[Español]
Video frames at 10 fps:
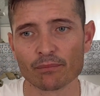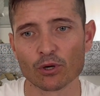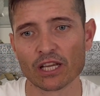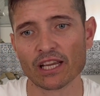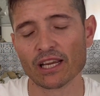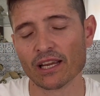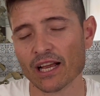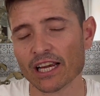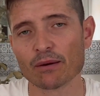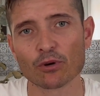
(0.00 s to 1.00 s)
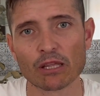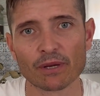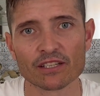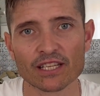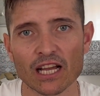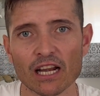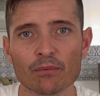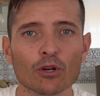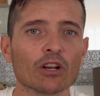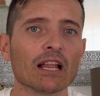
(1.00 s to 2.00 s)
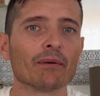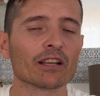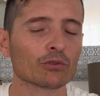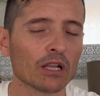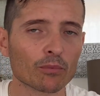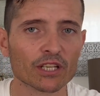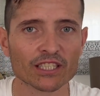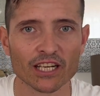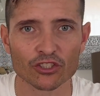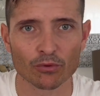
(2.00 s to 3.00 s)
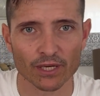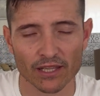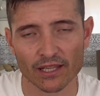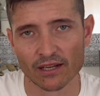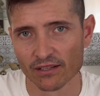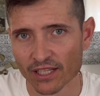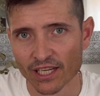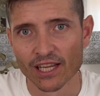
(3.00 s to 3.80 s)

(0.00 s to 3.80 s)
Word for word: porque alguien puede pensar, pero la báscula puede estar estropeada.